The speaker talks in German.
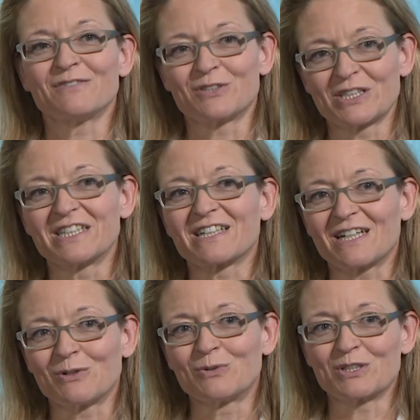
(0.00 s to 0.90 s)
wahrscheinlich
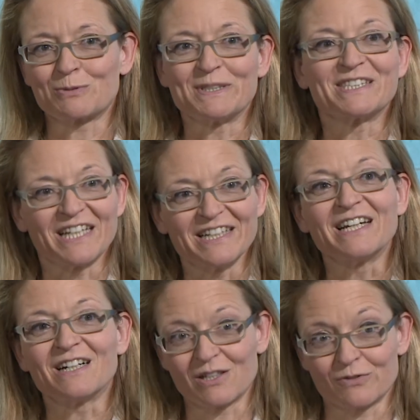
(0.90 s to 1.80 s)
auch eine
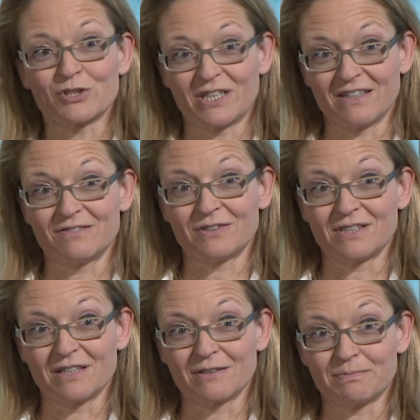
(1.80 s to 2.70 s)
spezielle Anlaufstelle für
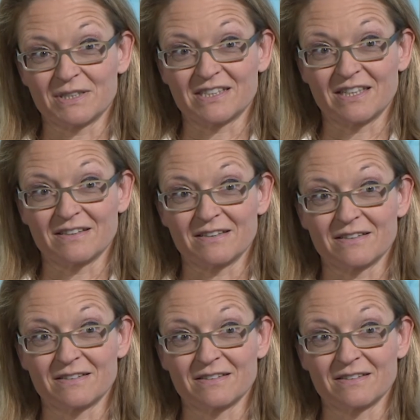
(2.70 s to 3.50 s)
die mhm. Patienten.